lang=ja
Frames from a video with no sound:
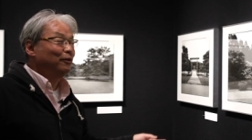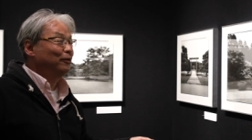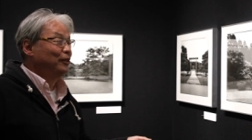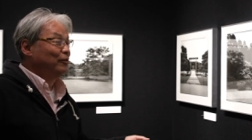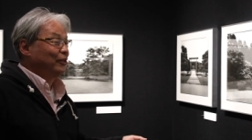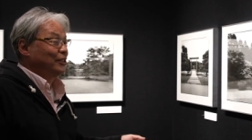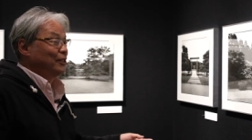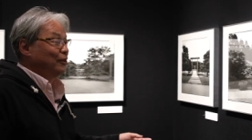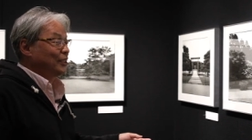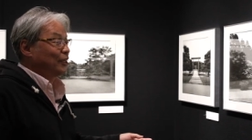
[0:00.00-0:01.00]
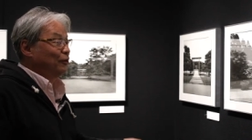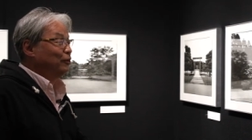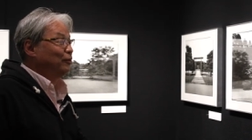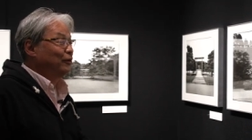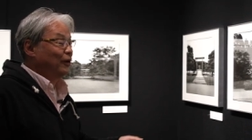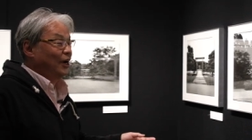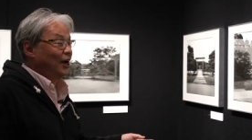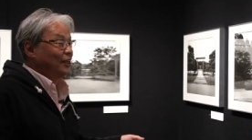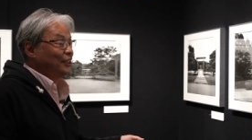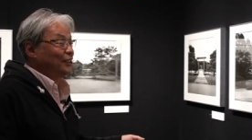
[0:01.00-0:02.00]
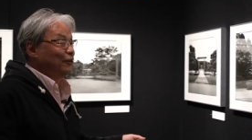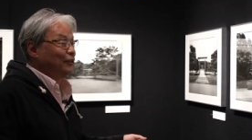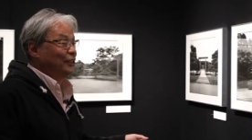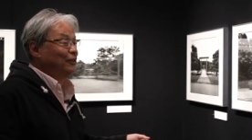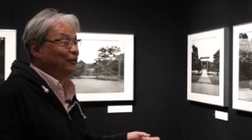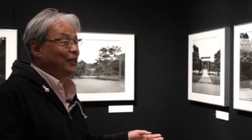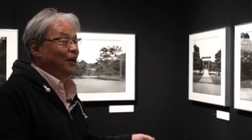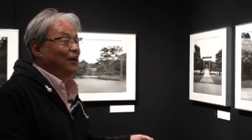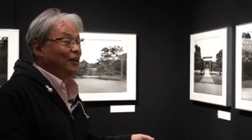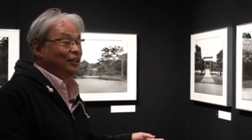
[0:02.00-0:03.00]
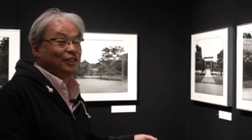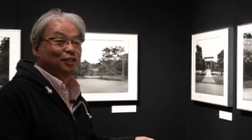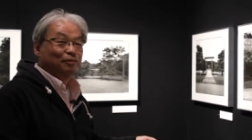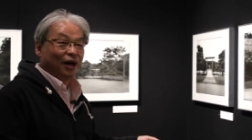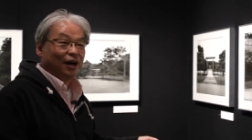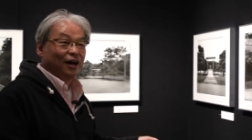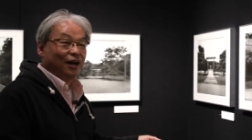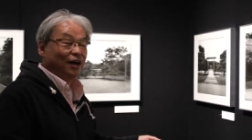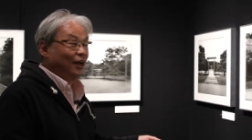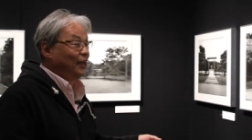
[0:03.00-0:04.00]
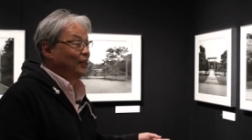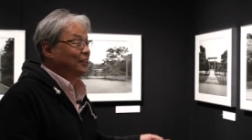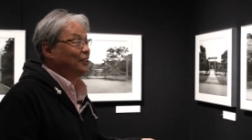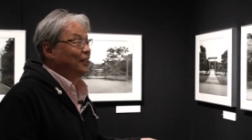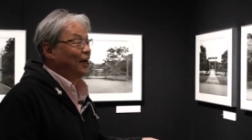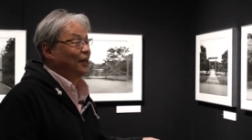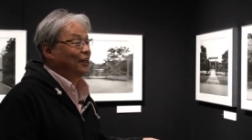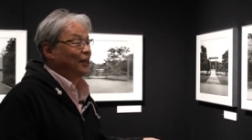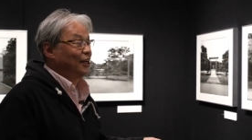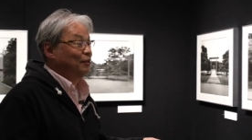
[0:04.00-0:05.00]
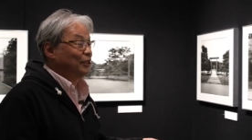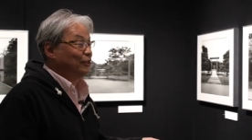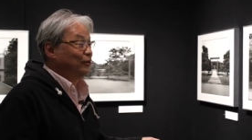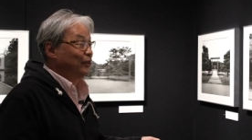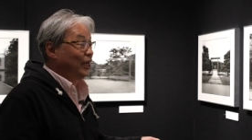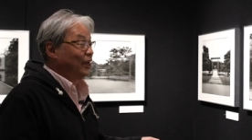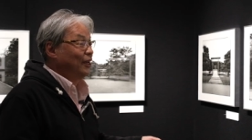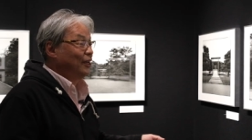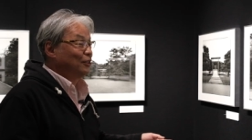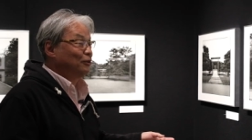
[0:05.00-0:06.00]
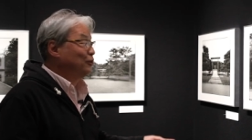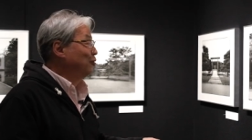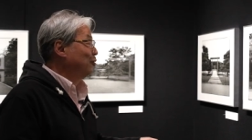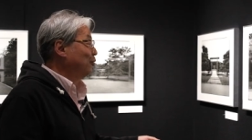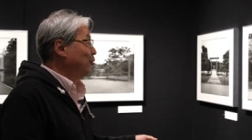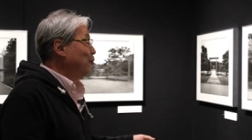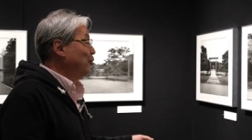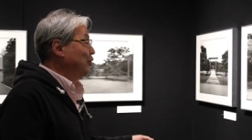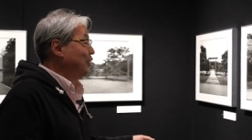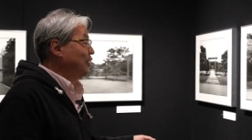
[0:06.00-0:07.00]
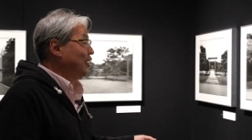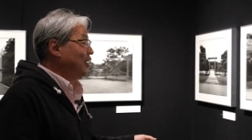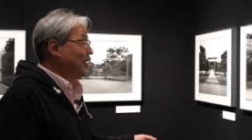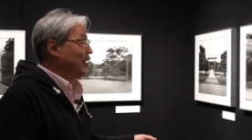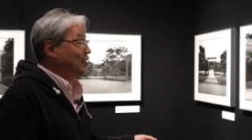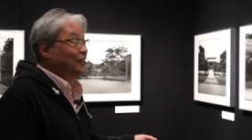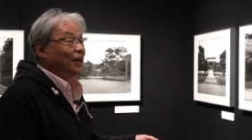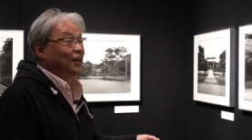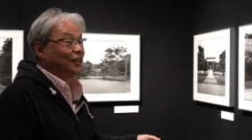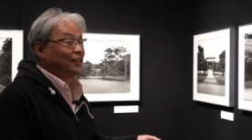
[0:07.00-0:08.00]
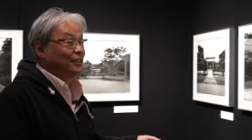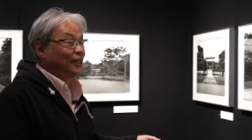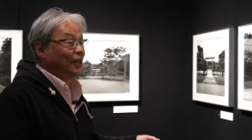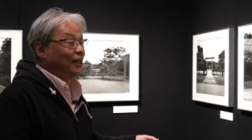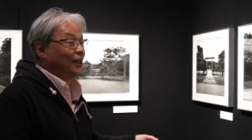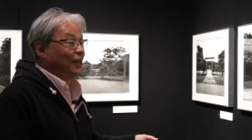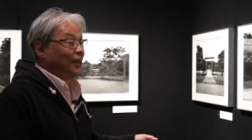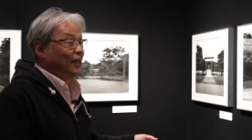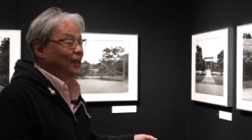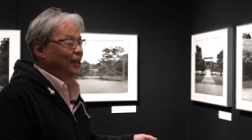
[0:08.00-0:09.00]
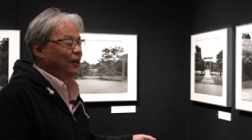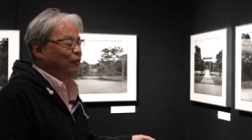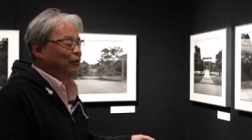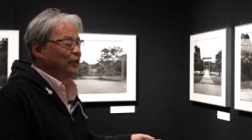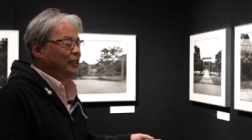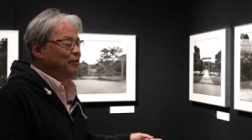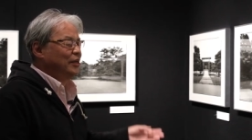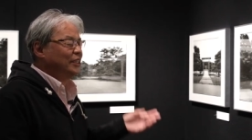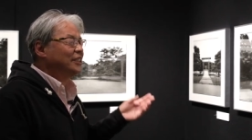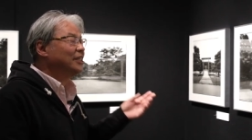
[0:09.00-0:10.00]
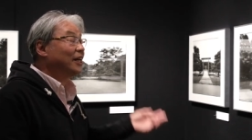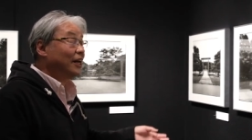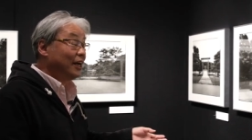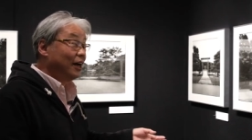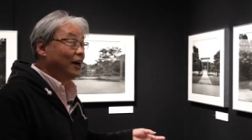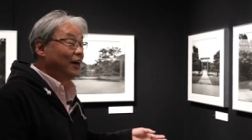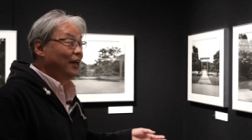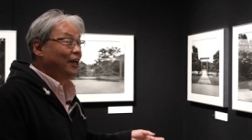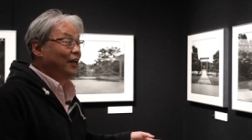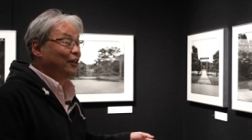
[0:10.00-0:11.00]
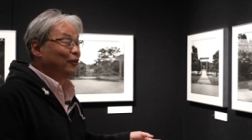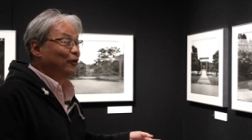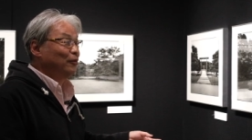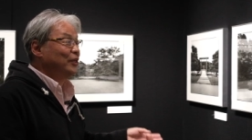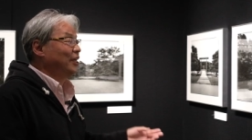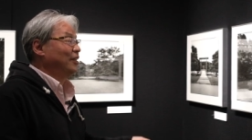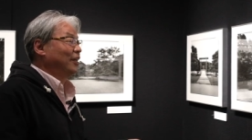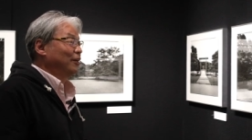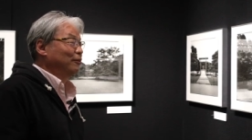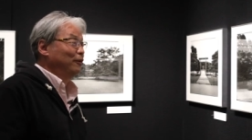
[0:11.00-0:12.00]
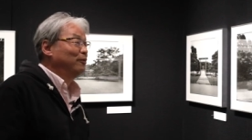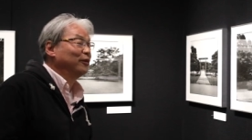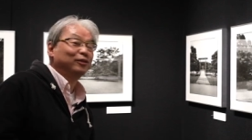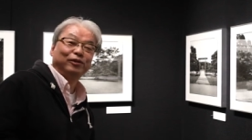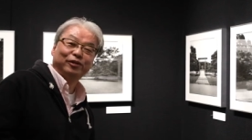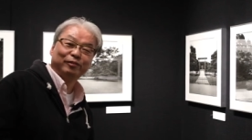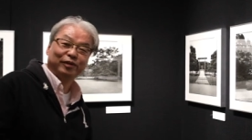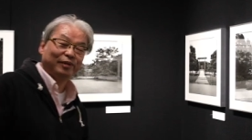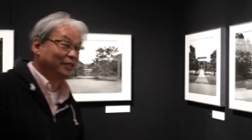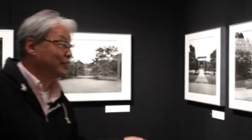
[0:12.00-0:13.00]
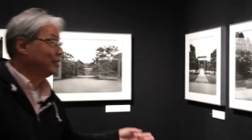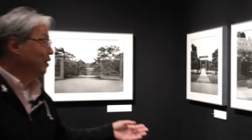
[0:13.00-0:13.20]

皇にもですね先ほども話したようにいろんな逸話、えー、歴史的背景がありますのでそういうのを思い描きながらですね、えー、思いイメージしながら、えー、と見ていただくと面白いと思います。